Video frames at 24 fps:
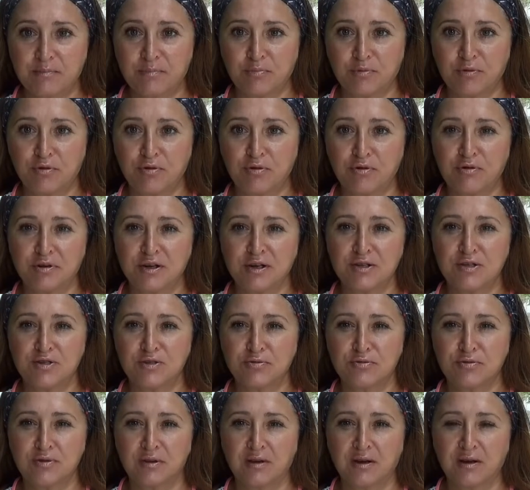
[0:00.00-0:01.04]
по
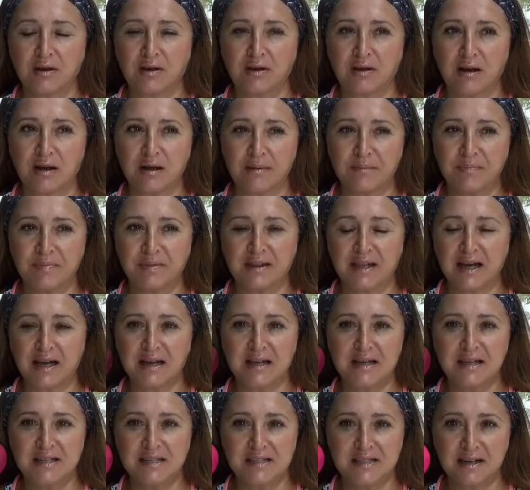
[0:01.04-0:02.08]
рисункам
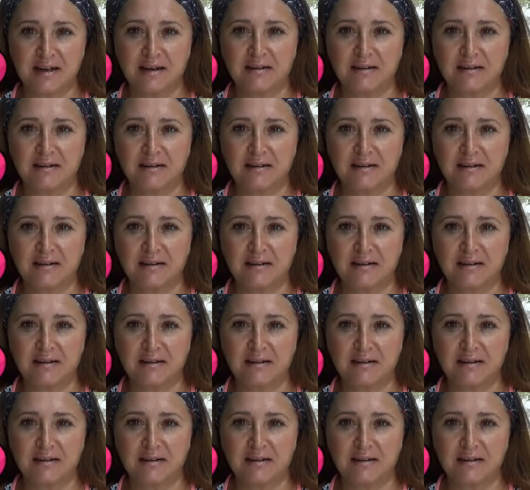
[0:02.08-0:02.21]
Таиси